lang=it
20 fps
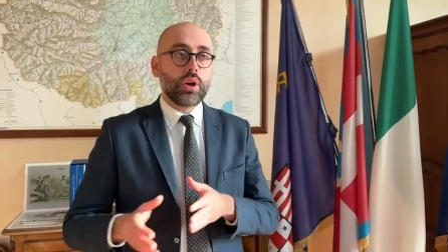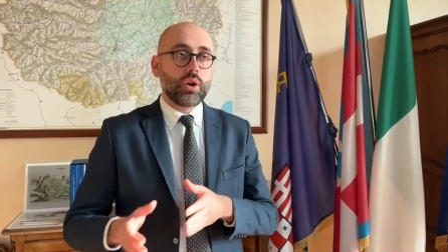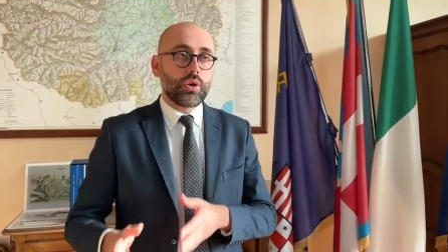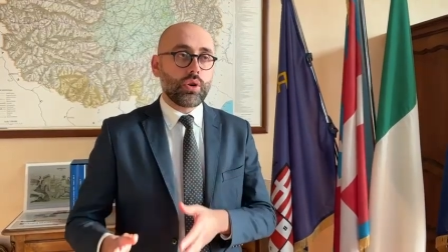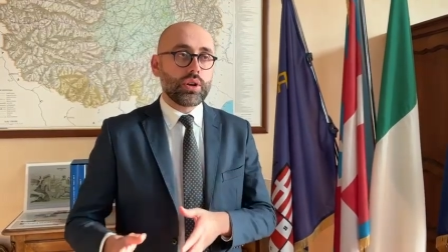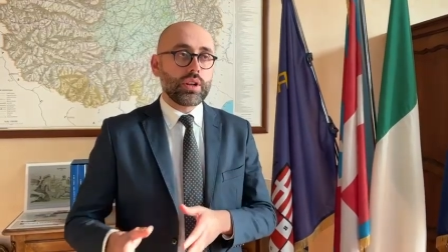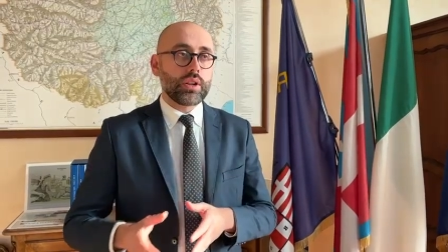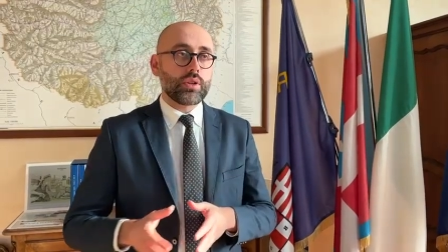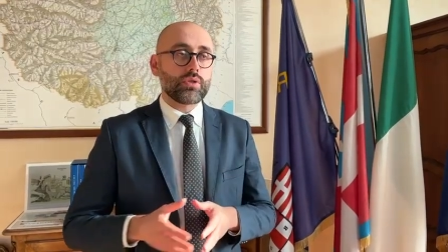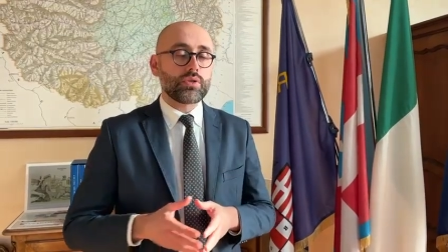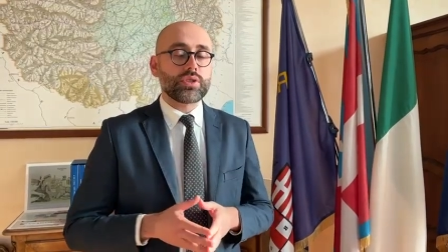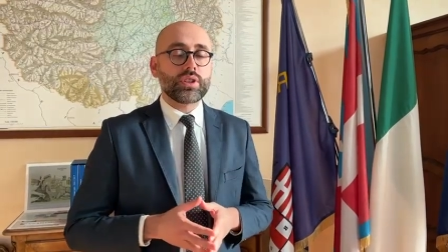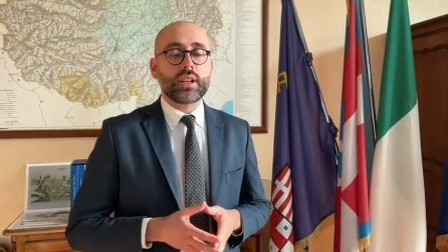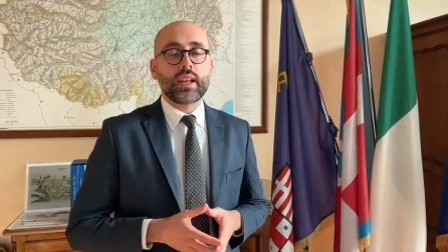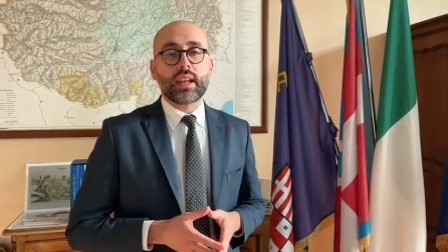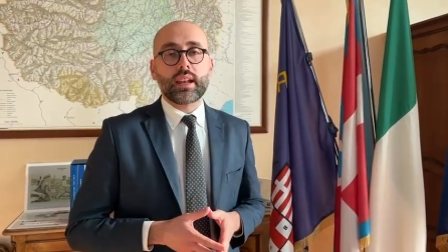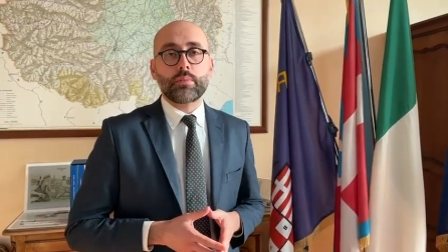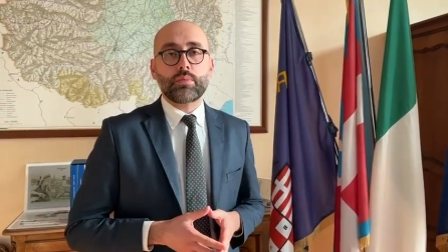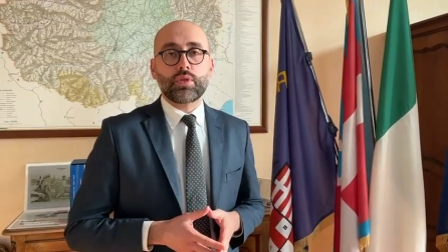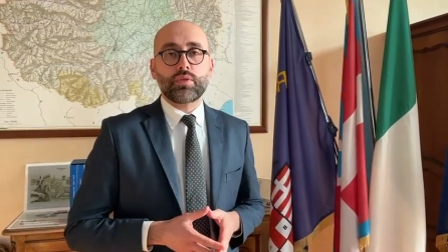con il
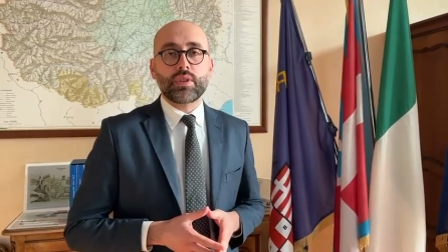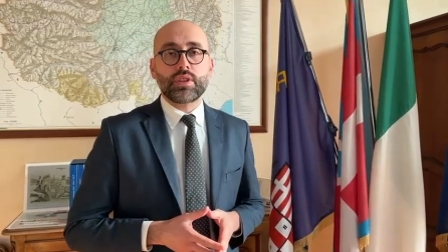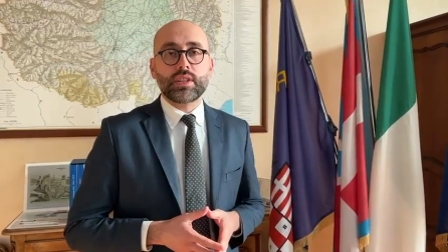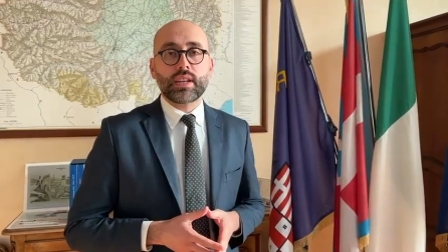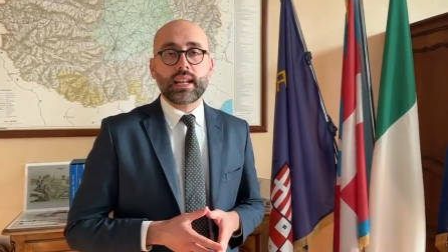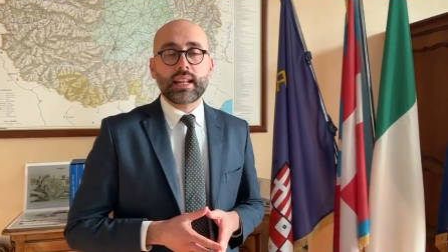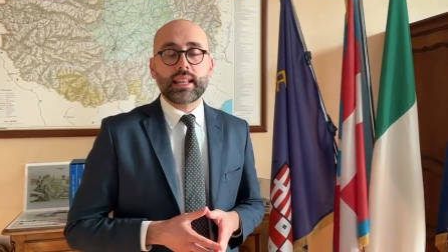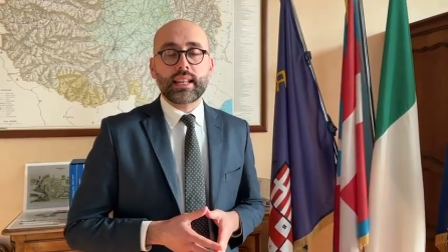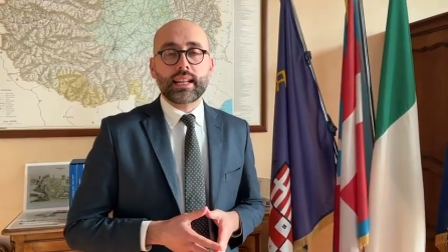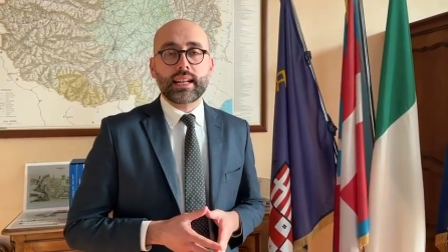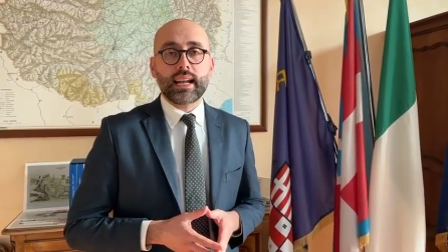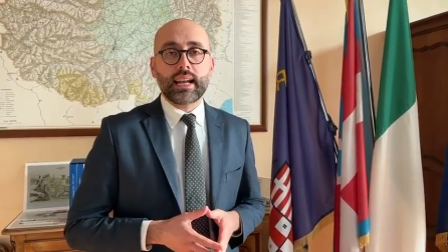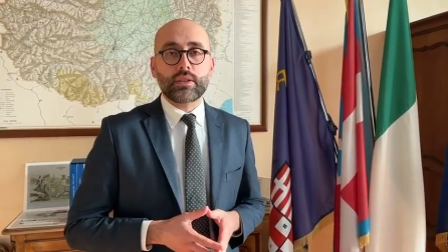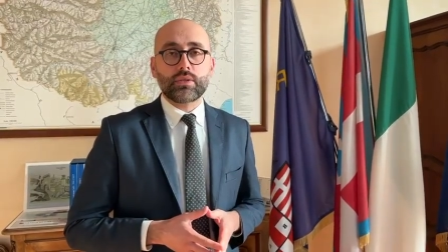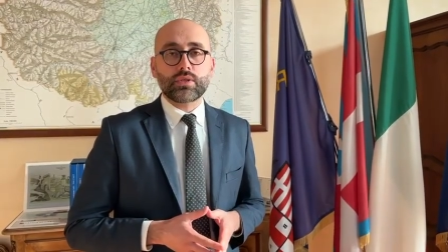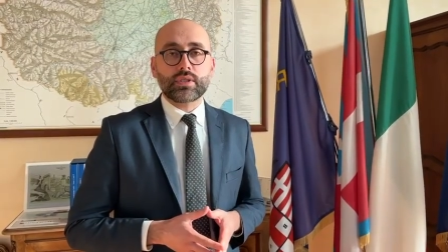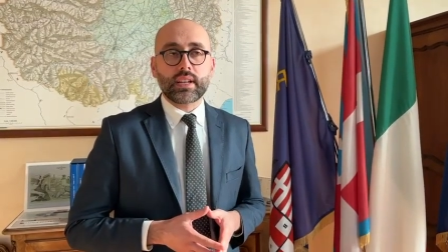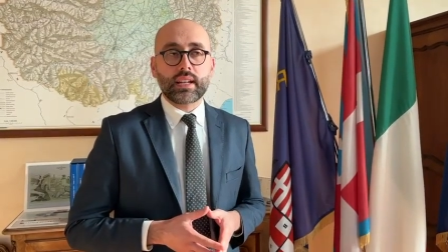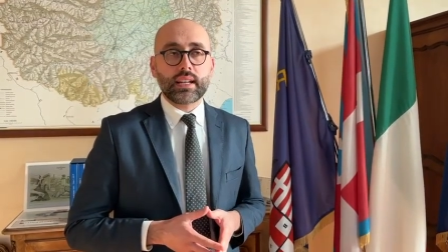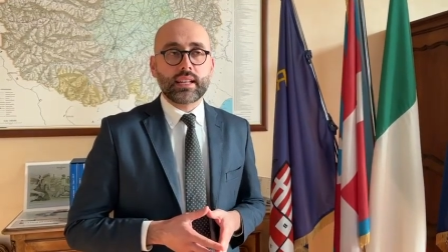consigliere provinciale delegato
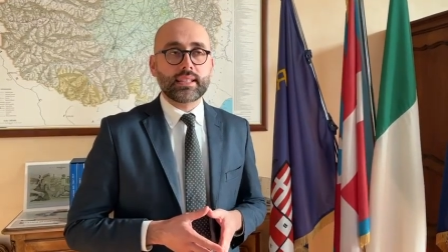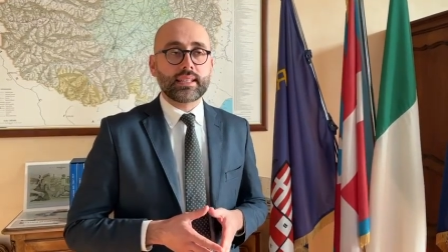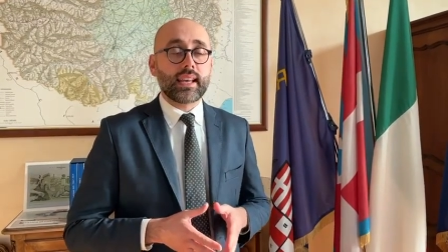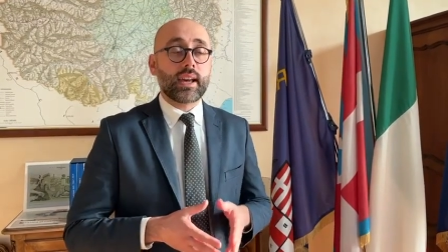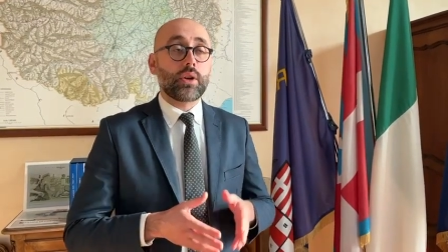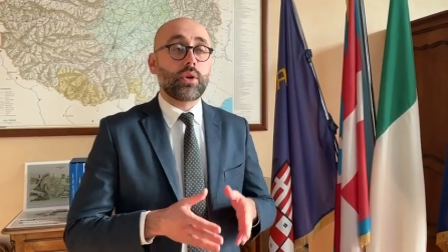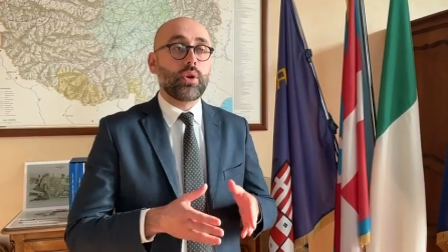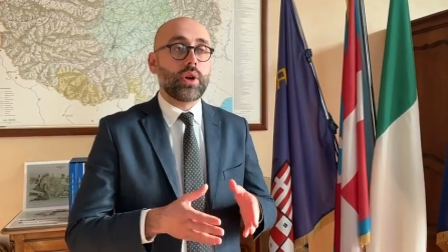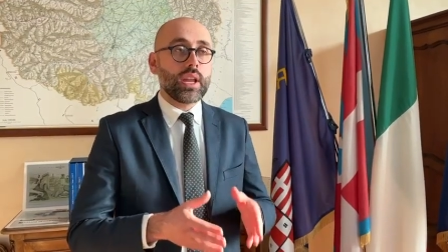San Nazzaro